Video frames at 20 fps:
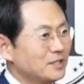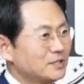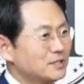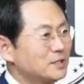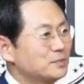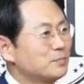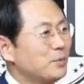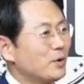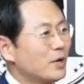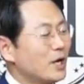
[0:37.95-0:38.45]

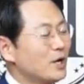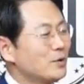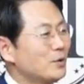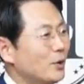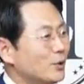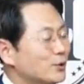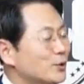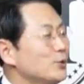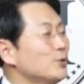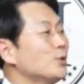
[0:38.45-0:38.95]

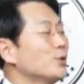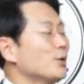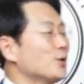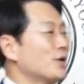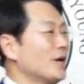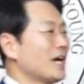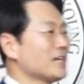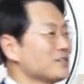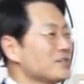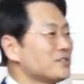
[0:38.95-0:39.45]
극복하려고 어떤
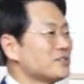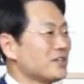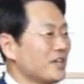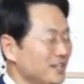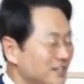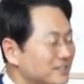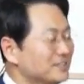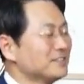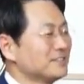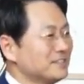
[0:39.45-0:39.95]
노력을
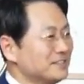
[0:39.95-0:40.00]
하셨어요?